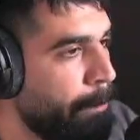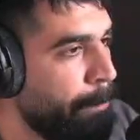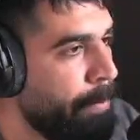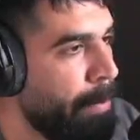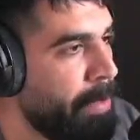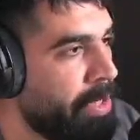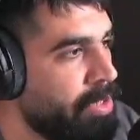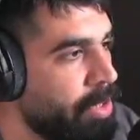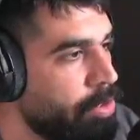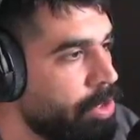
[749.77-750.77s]
ماب
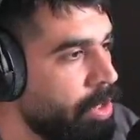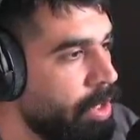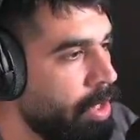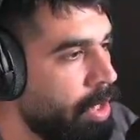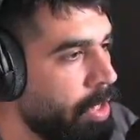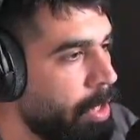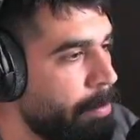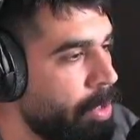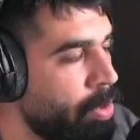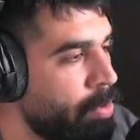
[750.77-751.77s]
اكستنشن هناك
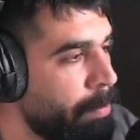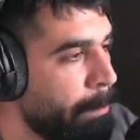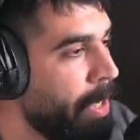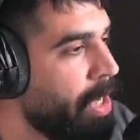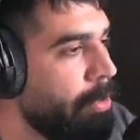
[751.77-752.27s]
هم حلو مكان